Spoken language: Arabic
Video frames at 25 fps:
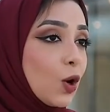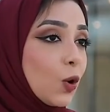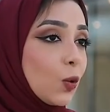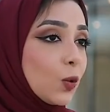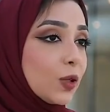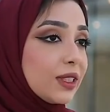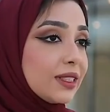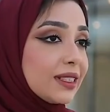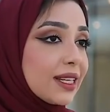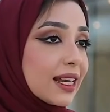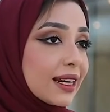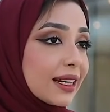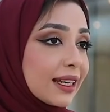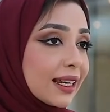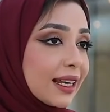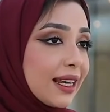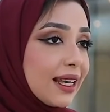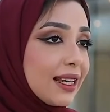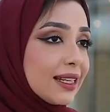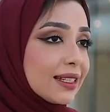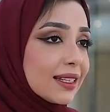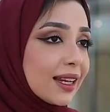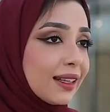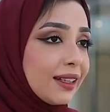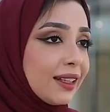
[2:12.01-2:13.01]

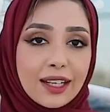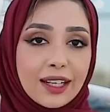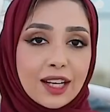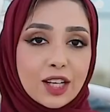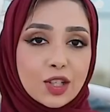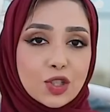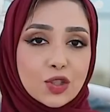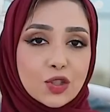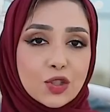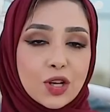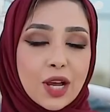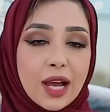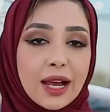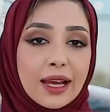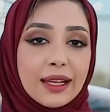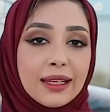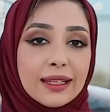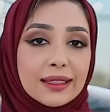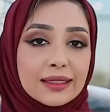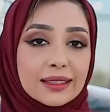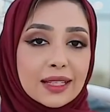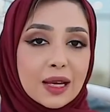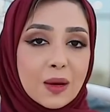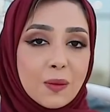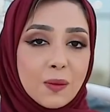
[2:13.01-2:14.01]
والتركيز الأشياء
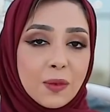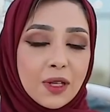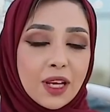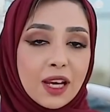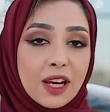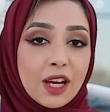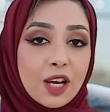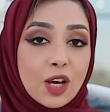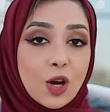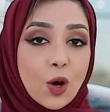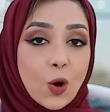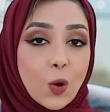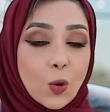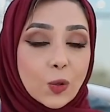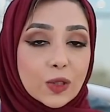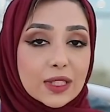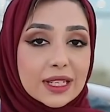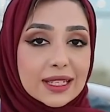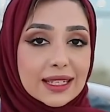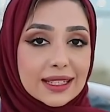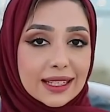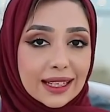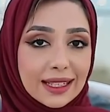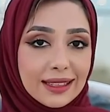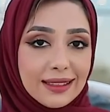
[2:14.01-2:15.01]
اللي تهمنا
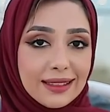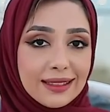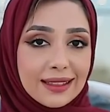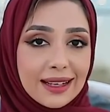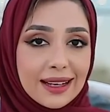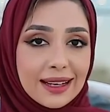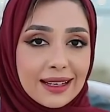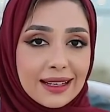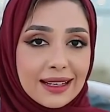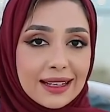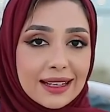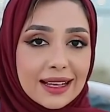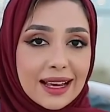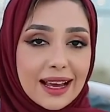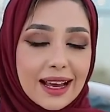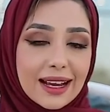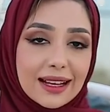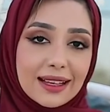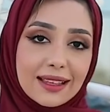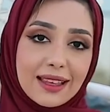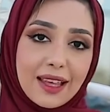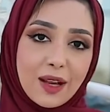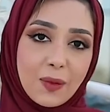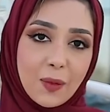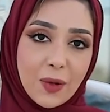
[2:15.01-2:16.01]
وتسعدنا
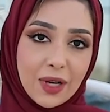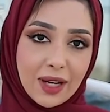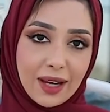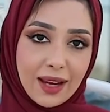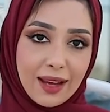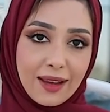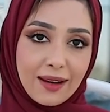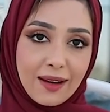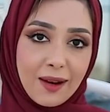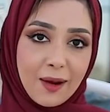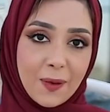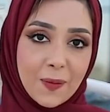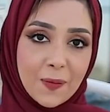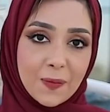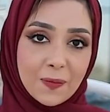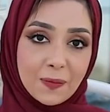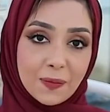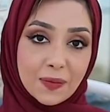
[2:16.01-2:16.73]
أكثر من غيرها